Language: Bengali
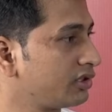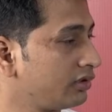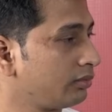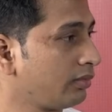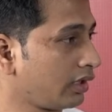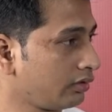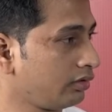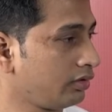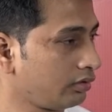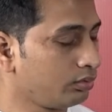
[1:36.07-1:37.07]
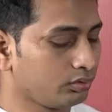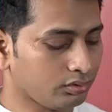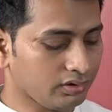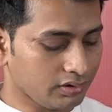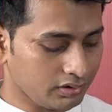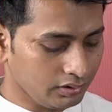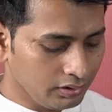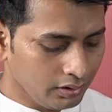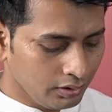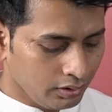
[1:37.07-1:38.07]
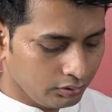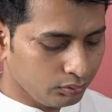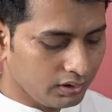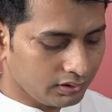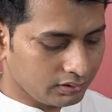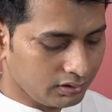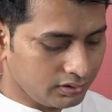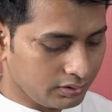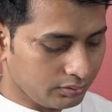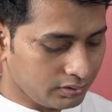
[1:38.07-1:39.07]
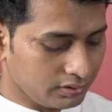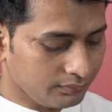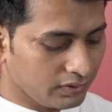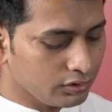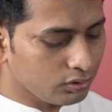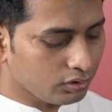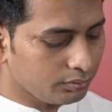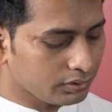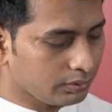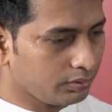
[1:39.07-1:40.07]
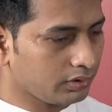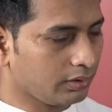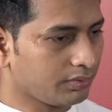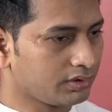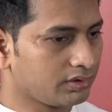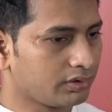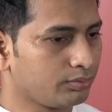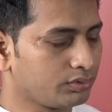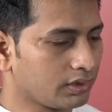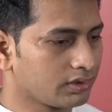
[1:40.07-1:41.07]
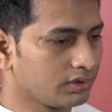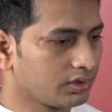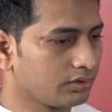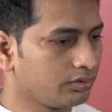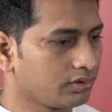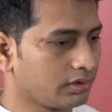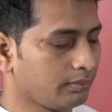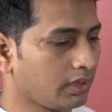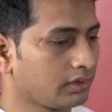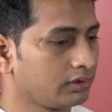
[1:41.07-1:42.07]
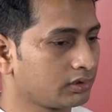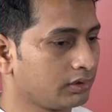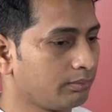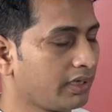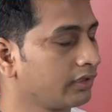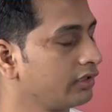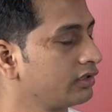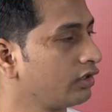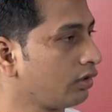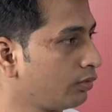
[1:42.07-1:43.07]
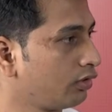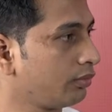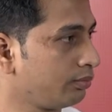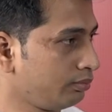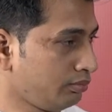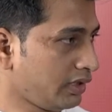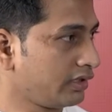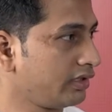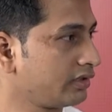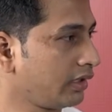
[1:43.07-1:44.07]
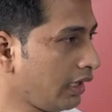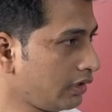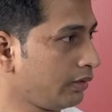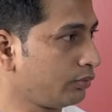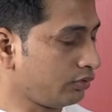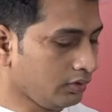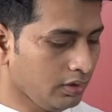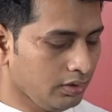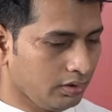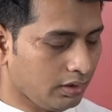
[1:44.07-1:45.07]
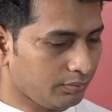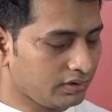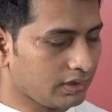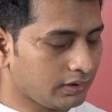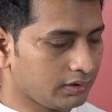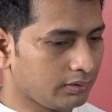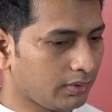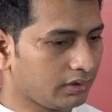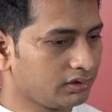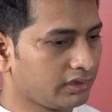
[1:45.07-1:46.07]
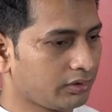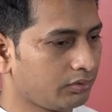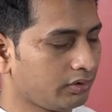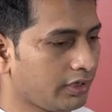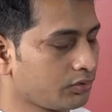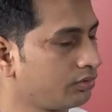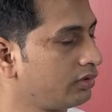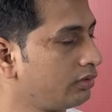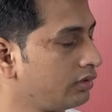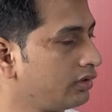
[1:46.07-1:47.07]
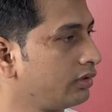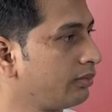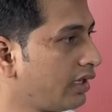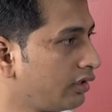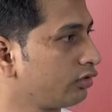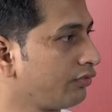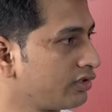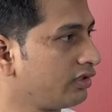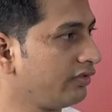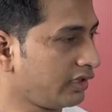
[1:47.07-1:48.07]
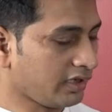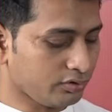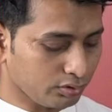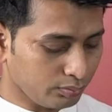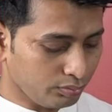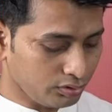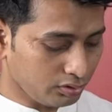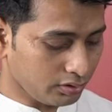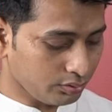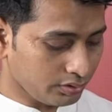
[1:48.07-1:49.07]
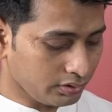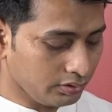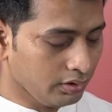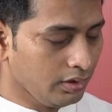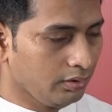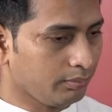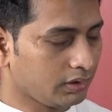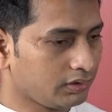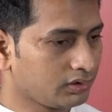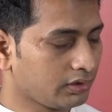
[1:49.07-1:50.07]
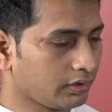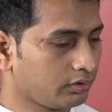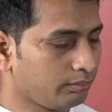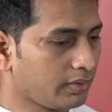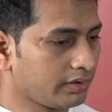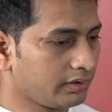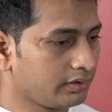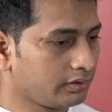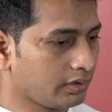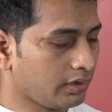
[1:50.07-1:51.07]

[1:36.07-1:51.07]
বেশিরভাগ গুরুত্ব দিয়েছি তুলে আনার চেষ্টা করেছি এই সক্ষমতা বলতে আমরা যেটিকে বোঝাচ্ছি সেটি হচ্ছে বাংলাদেশের ব্যাংকিং যে অবয়ব ব্যাংকিং যে কাঠামো আপনি জানেন যে বাংলাদেশে এখন একষট্টিটি ব্যাংক তফসিলি ব্যাংক কার্যক্রম পরিচালনা করছে বাংলাদেশের এখন ব্যাংকিং